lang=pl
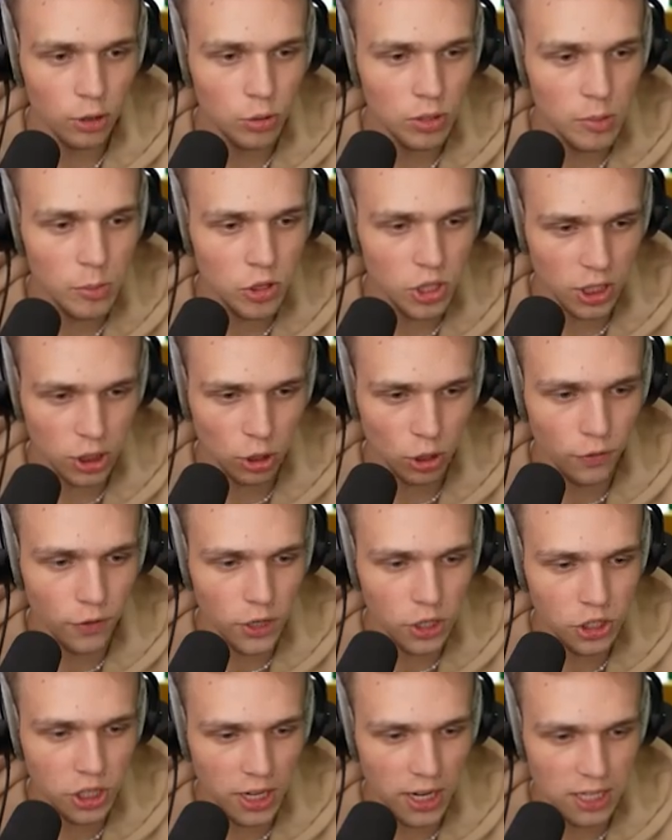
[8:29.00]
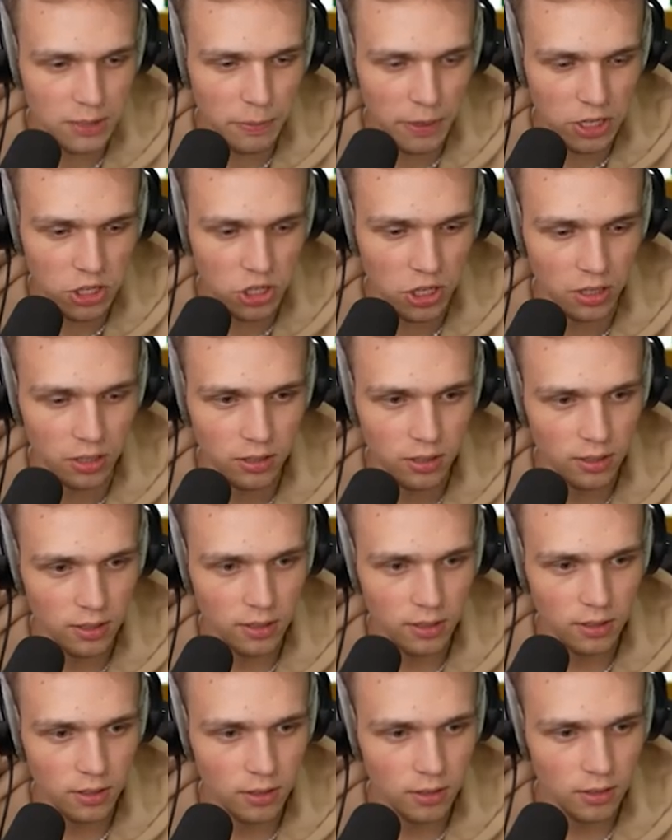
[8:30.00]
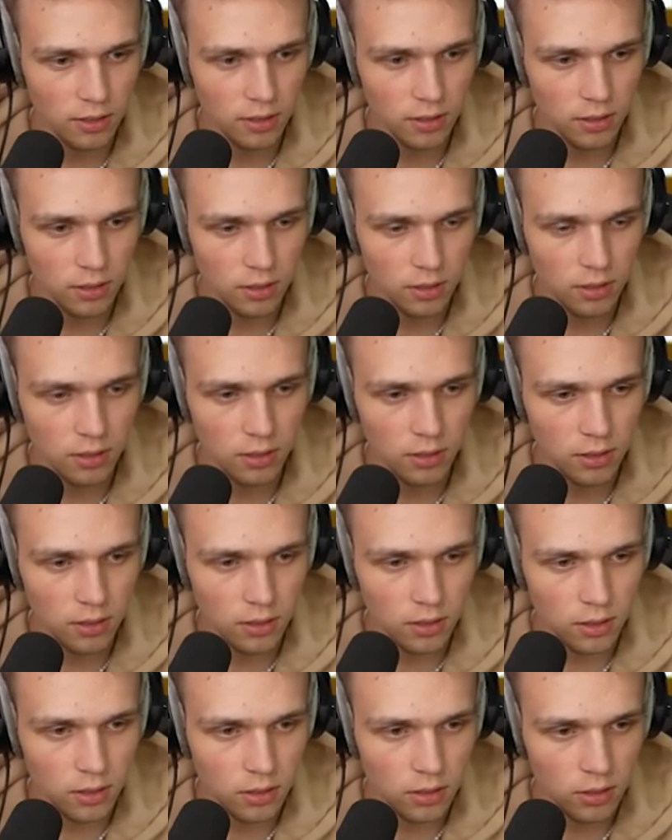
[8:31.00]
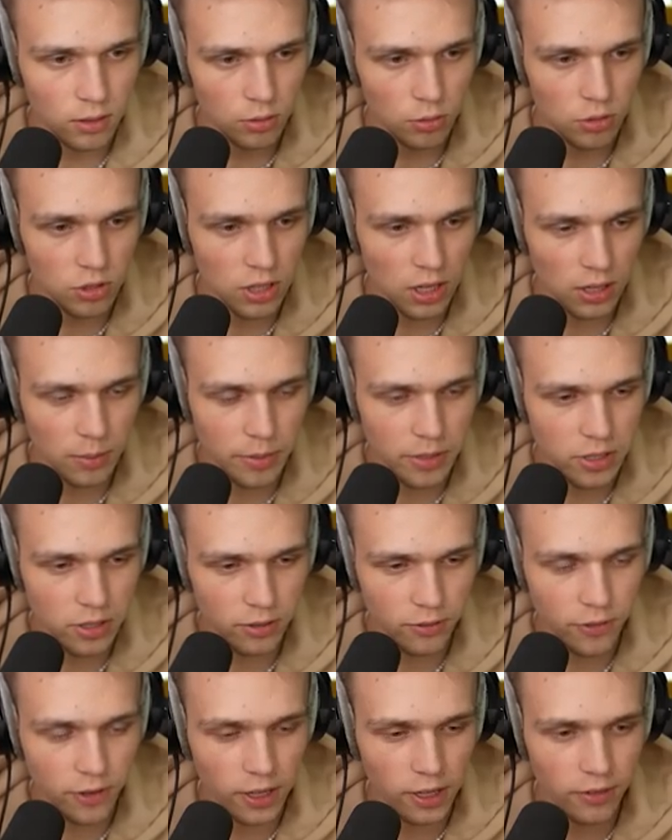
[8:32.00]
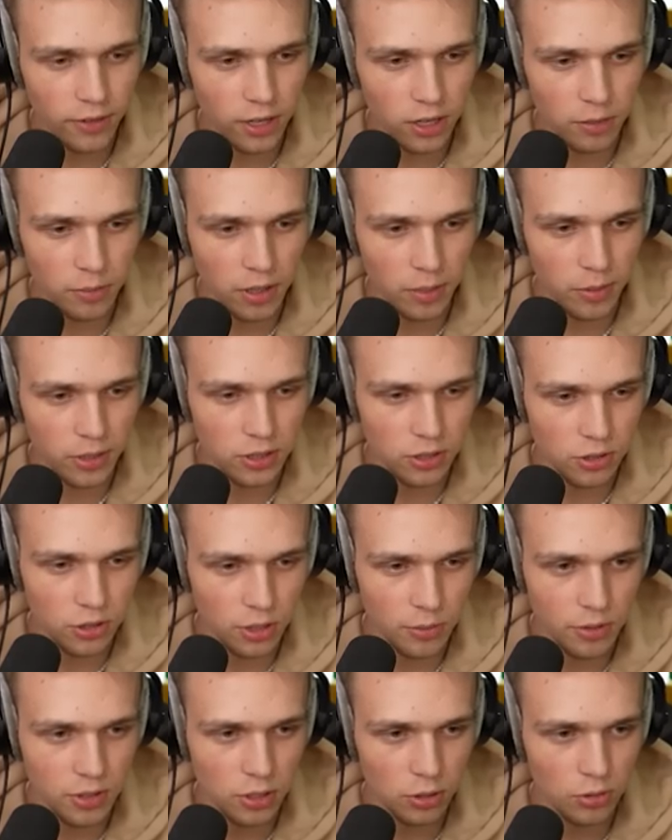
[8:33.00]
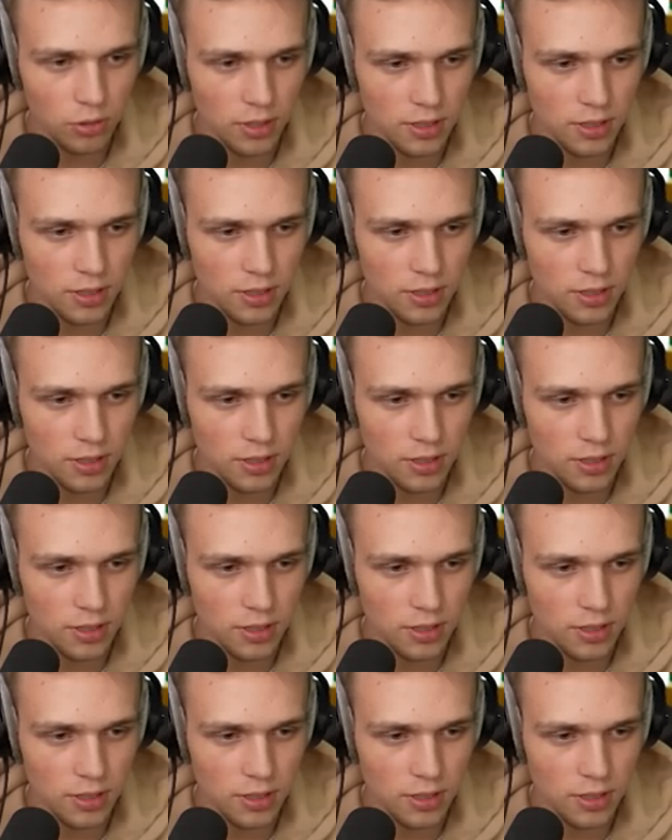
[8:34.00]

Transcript: Ej, tu nie można stąd wyjść teraz, patrzcie. O kurde. Ja Tu trzeba będzie firewerem albo coś robić. Co tu